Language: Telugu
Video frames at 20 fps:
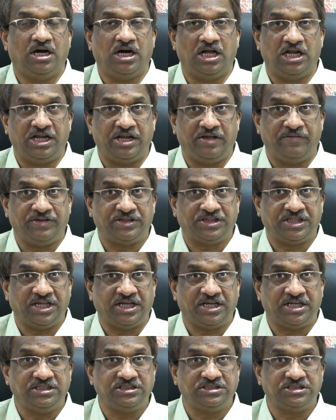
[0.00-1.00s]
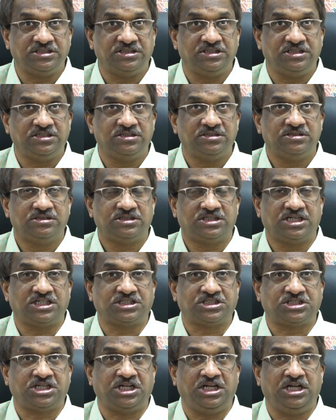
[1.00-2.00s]
ఆల్రెడీ వ్యతిరేకించింది
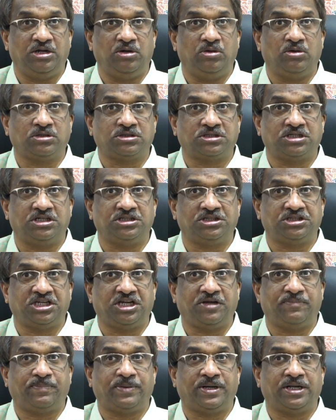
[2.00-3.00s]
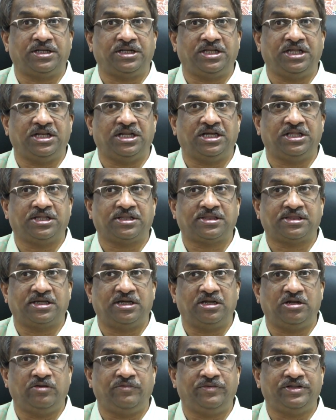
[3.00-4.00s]
రాష్ట్రీయ లోక్తాంత్రిక్ పార్టీ
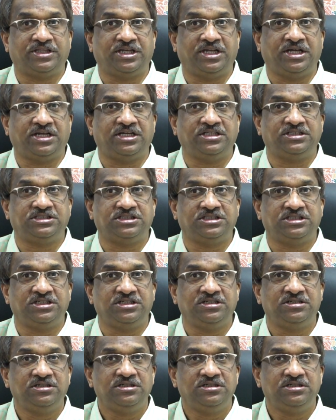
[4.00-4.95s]
రాజస్థాన్లో వ్యతిరేకించింది